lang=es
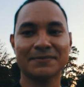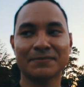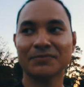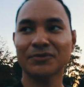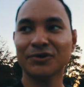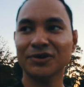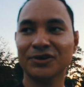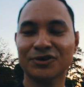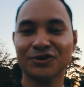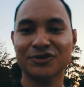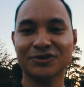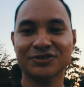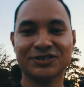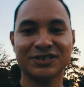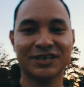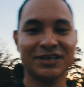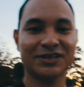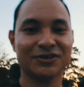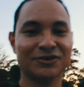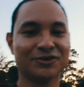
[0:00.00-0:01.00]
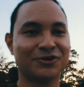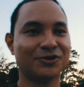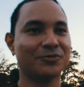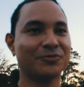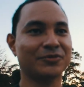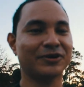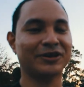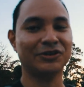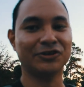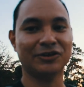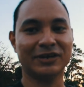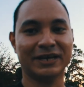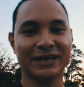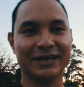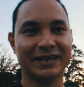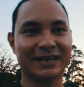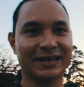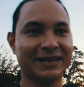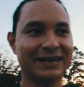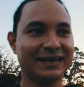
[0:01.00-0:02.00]
es muy conocido como el,
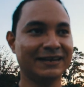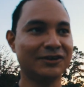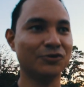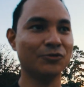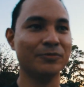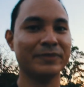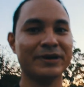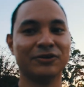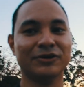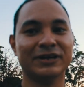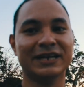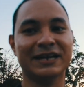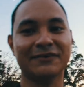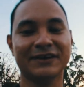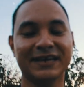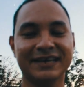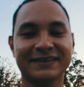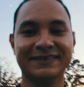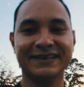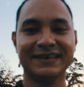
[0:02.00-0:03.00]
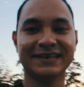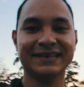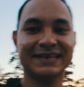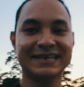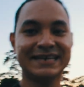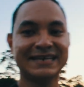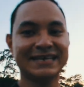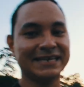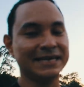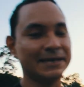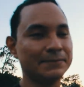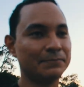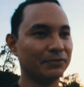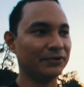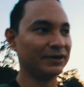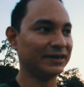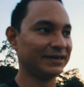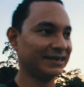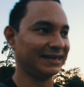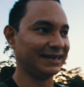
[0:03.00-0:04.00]
el número de la bestia y
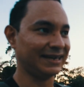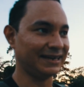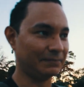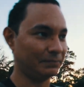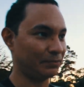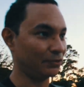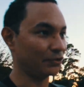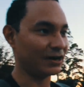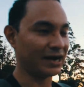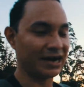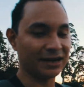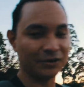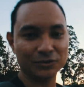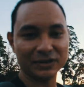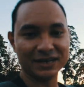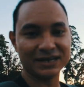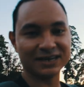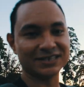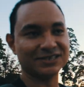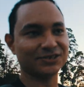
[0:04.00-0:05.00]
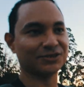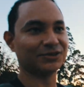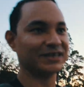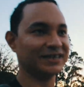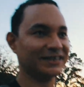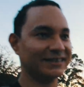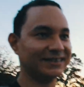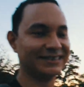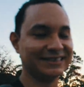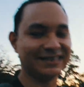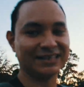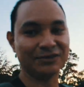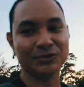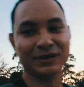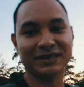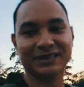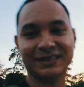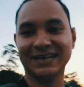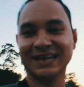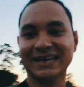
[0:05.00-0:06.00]
pues, por alguna razón esta estatua
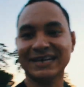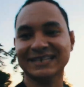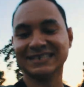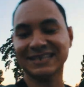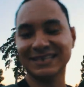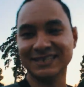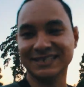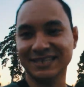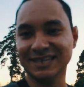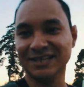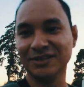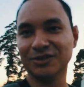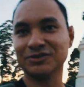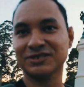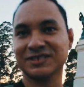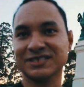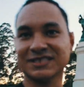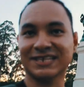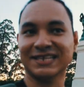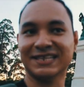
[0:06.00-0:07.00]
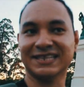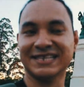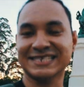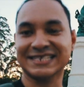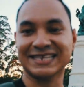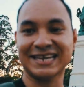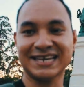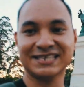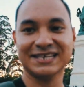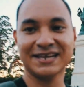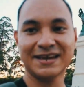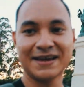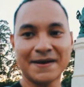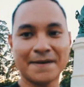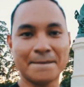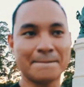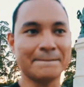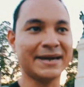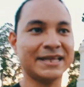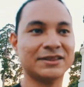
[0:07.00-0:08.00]
está a 666
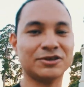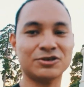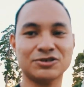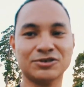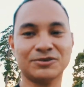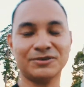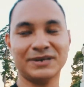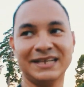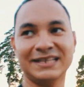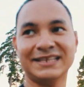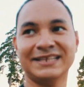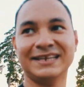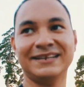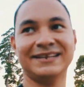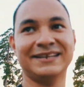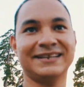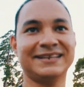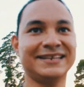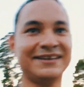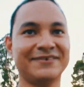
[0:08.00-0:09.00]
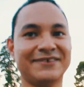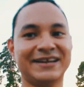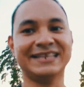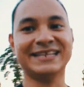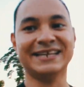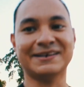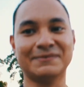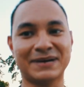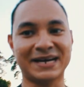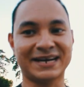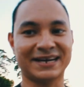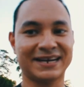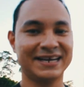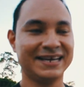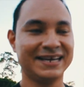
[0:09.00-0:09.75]
metros sobre el nivel del mar.